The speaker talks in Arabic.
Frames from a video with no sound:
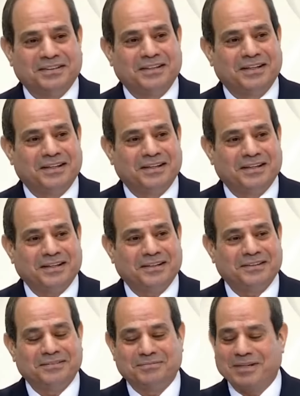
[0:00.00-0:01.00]
يا
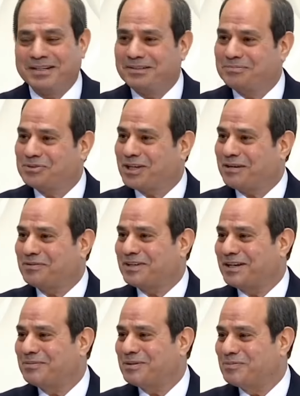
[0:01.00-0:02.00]
انا مش عارف
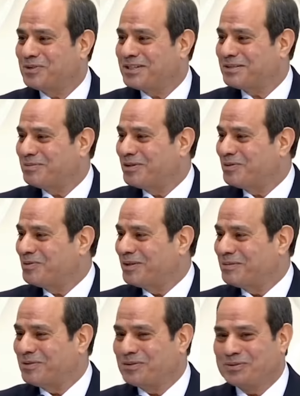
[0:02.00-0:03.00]
الكلام ده مناسب ان اقوله
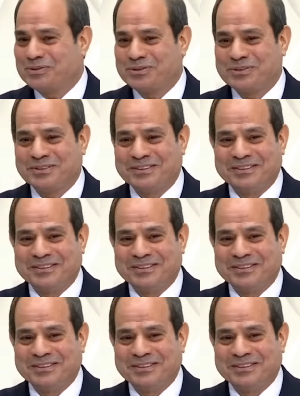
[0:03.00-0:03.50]
ولا ما اقولوش